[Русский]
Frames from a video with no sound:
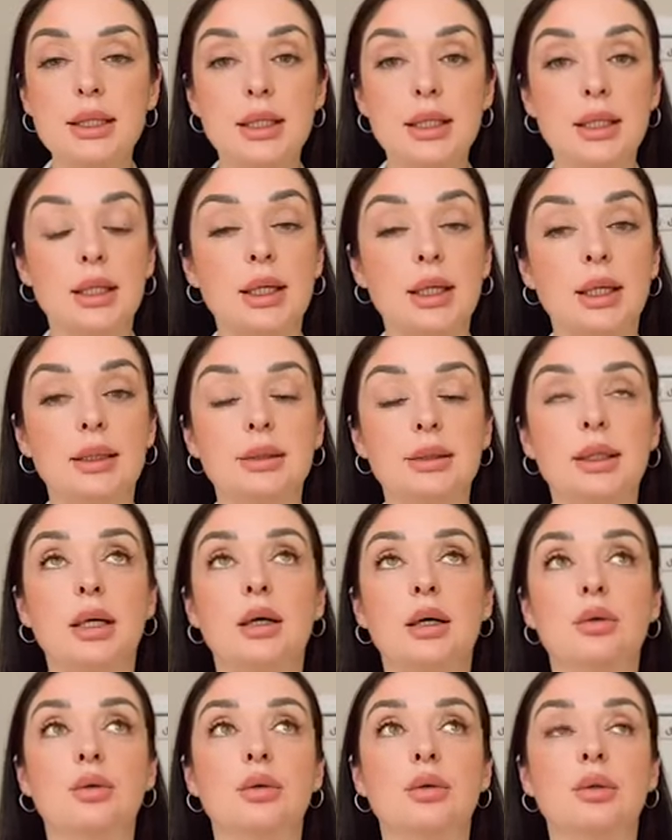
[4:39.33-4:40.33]
и
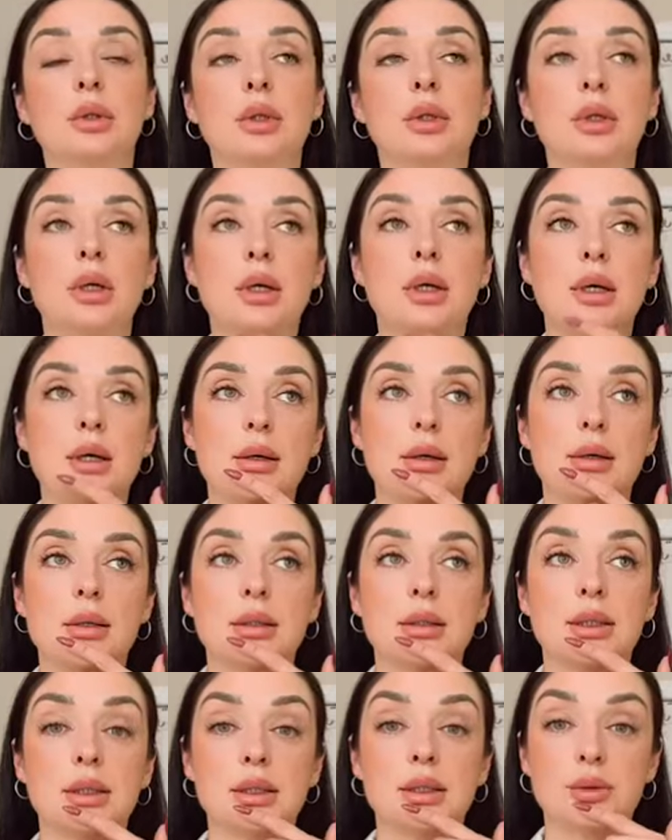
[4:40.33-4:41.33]
когда он
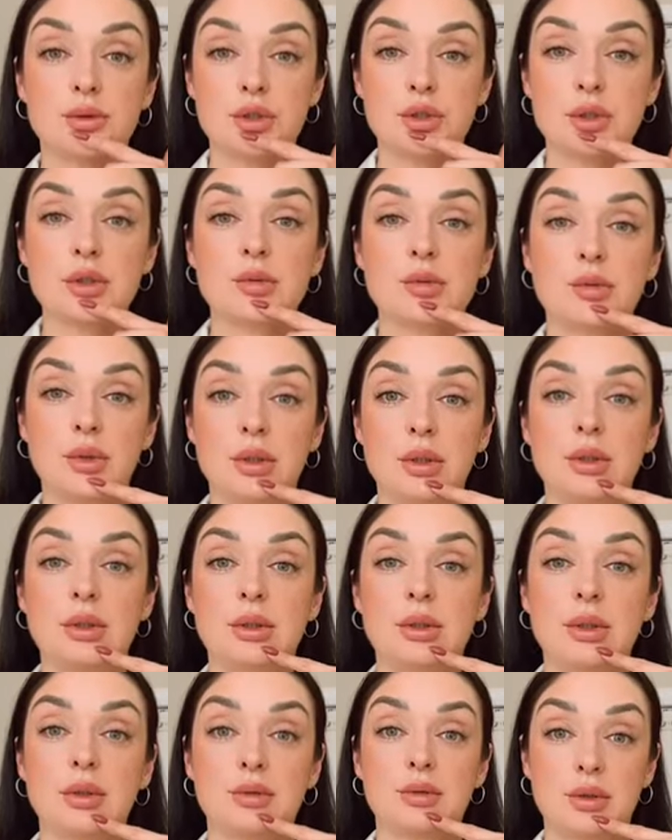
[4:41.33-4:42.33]
а, нарушил
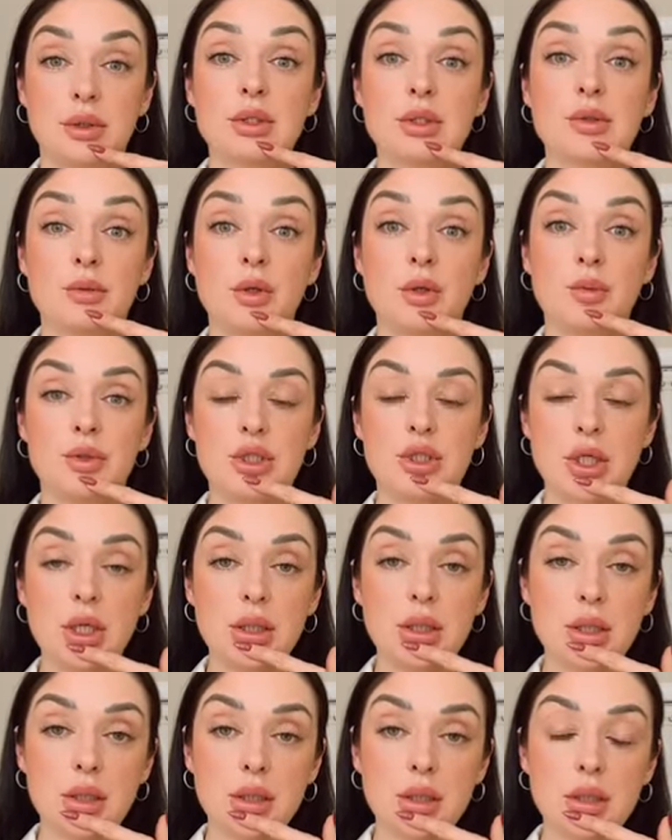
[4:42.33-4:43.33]
свой, вот это свое
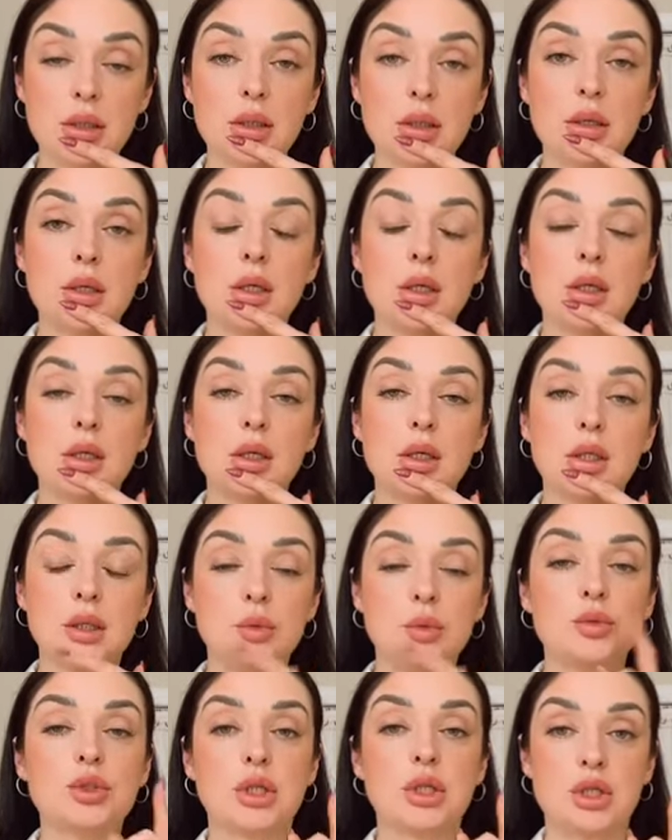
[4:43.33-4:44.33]
обещание,
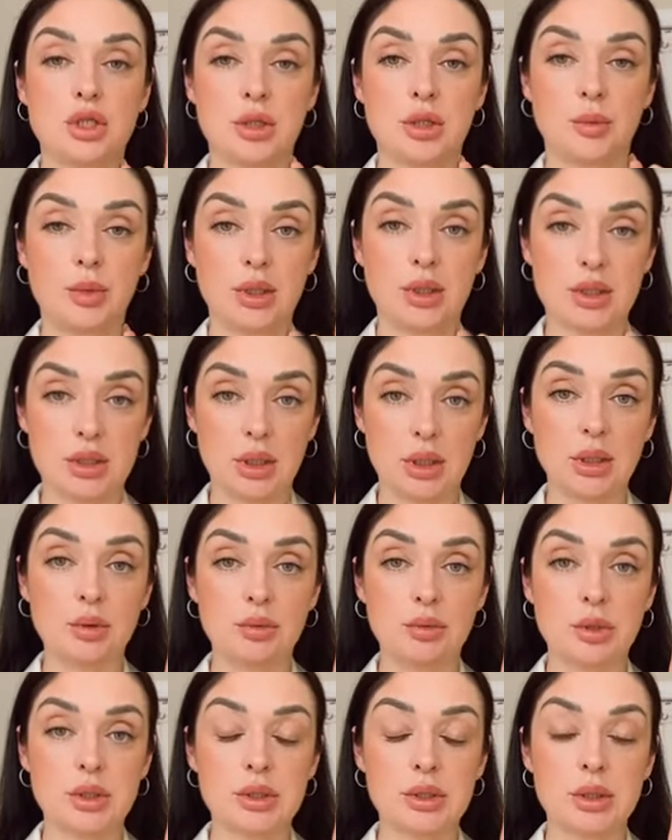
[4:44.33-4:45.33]
к нему женщина подошла
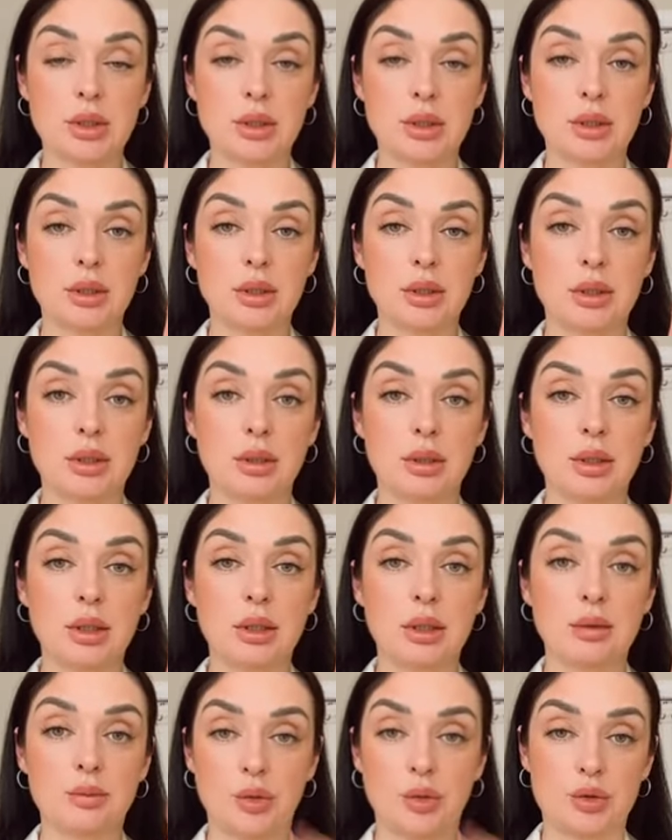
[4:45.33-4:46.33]
на улицах,
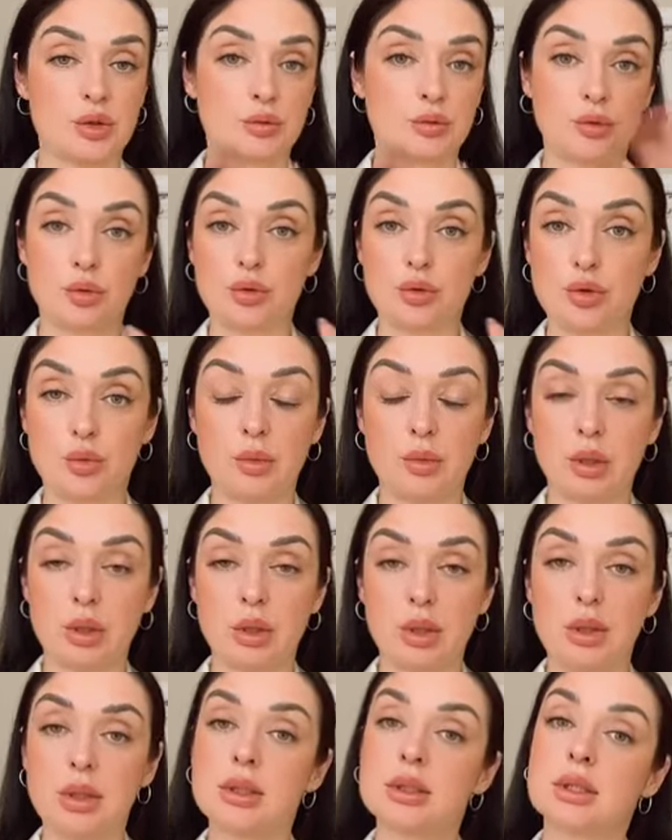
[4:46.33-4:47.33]
просто в трущобу,
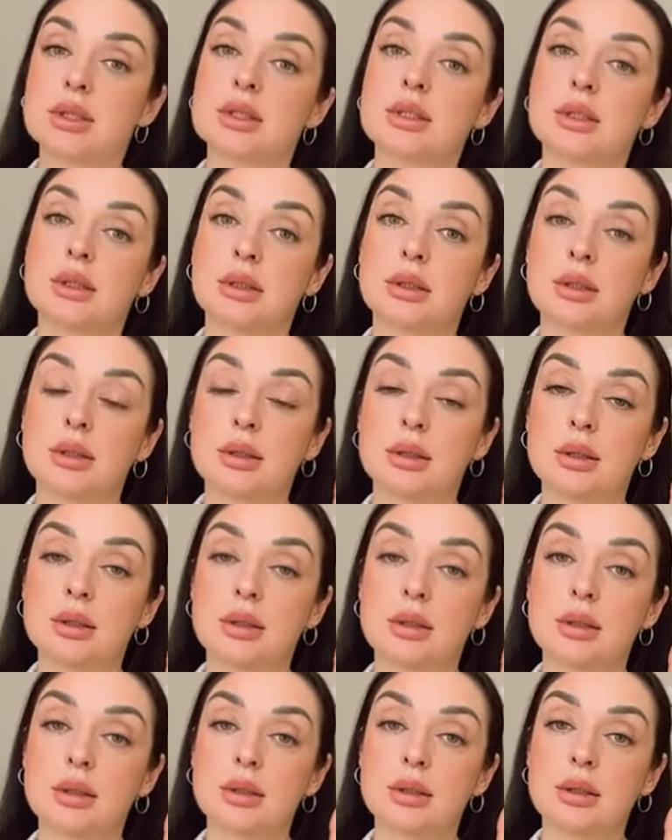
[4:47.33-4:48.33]
сказала,
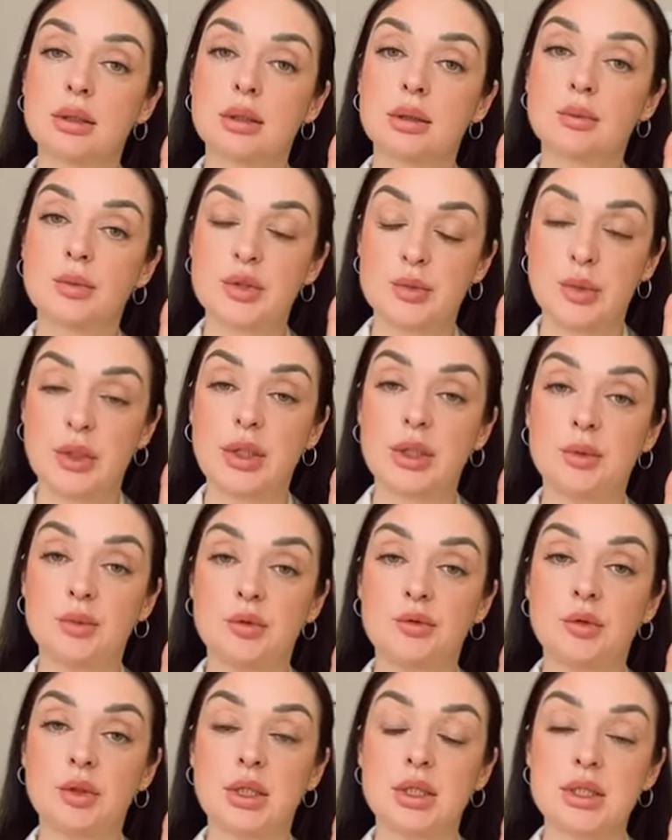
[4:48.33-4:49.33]

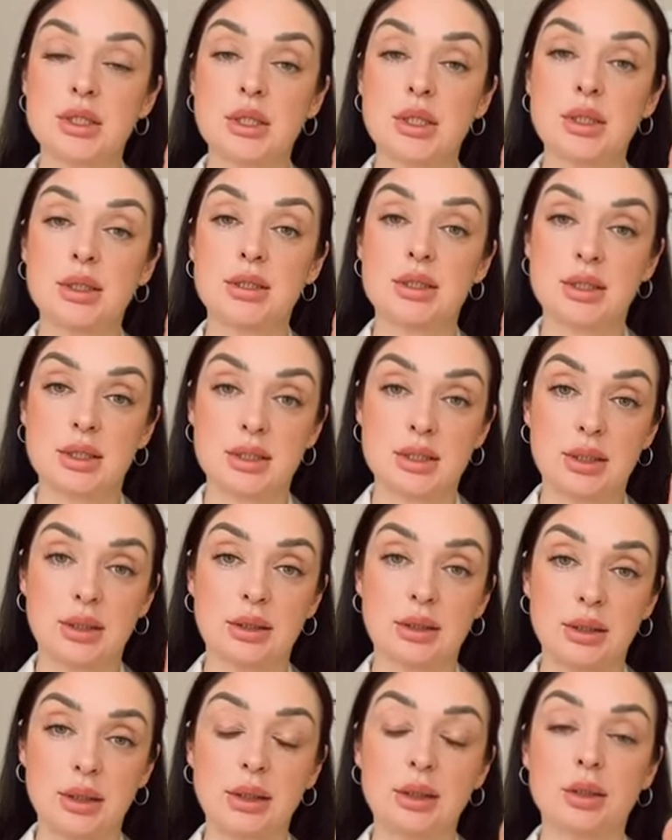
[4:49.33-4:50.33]
посмотрела ему в глаза и
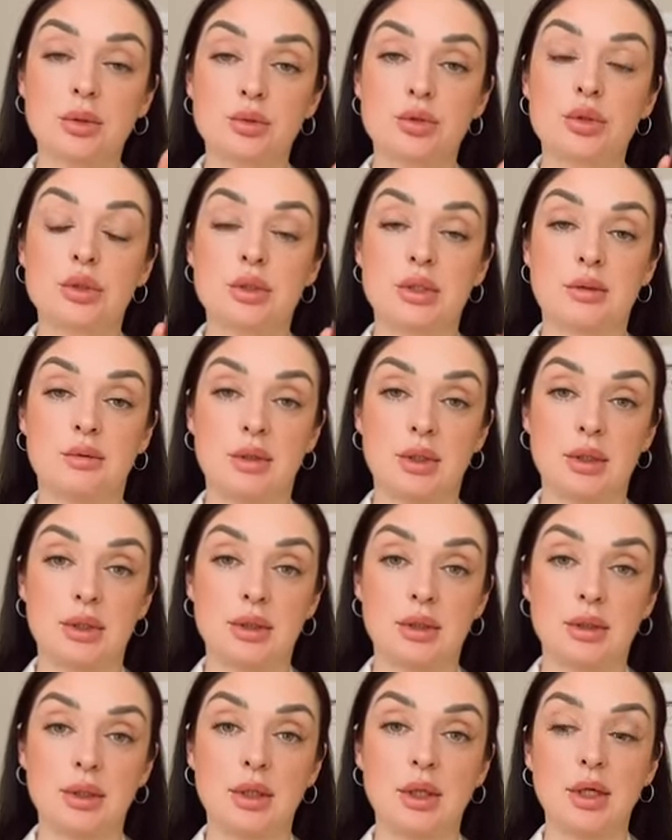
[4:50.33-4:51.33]
сказала, ты нарушил завет.
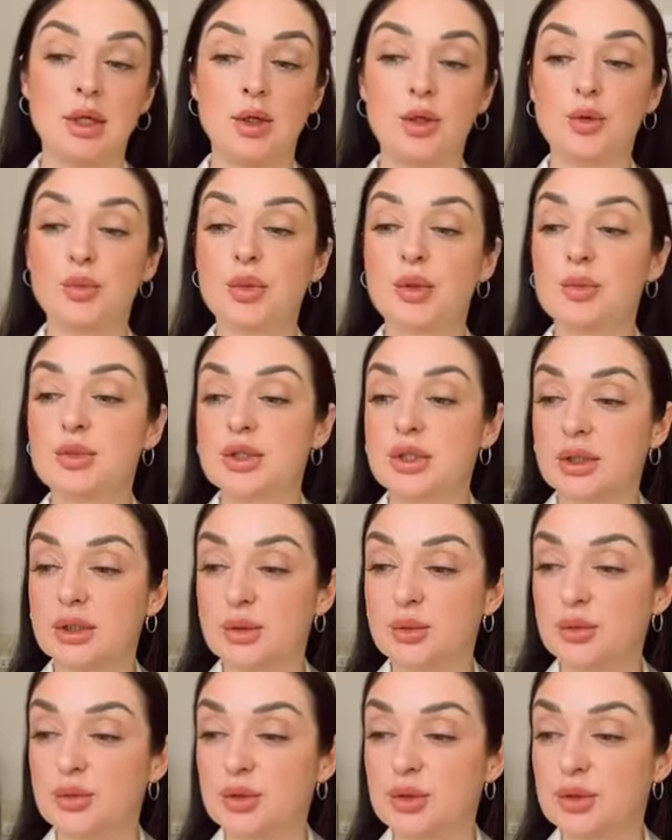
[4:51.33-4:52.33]
И он
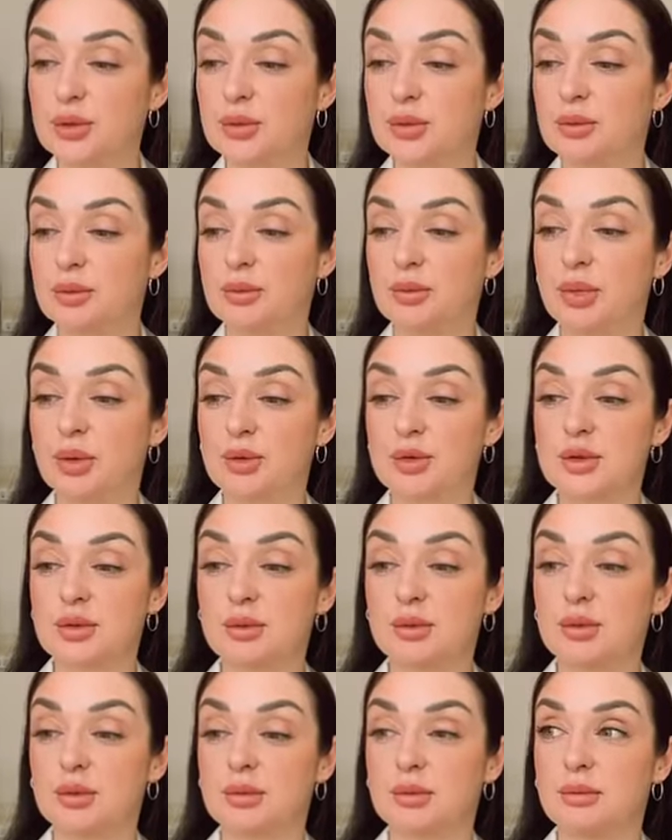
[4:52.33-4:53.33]
прибежал домой, такой ну,
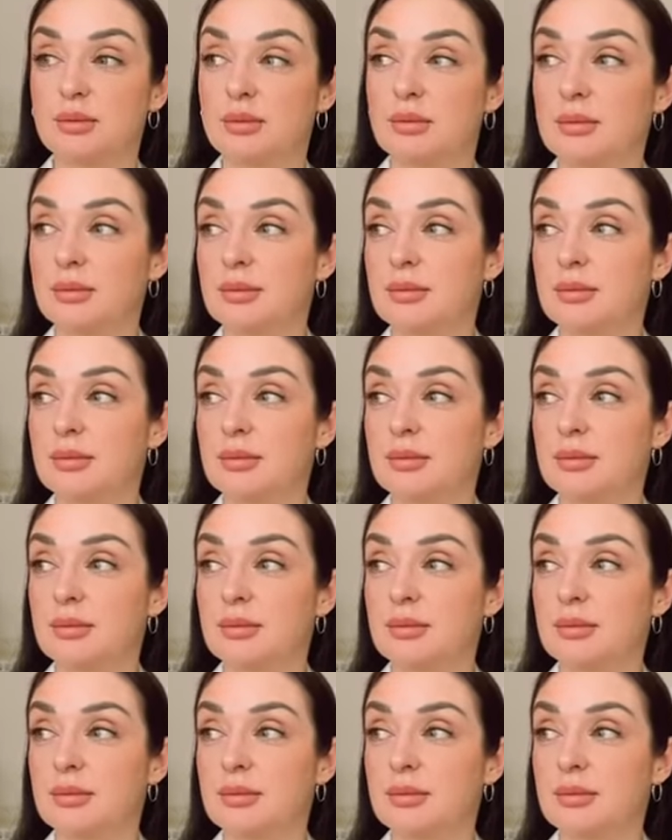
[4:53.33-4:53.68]
просто вот,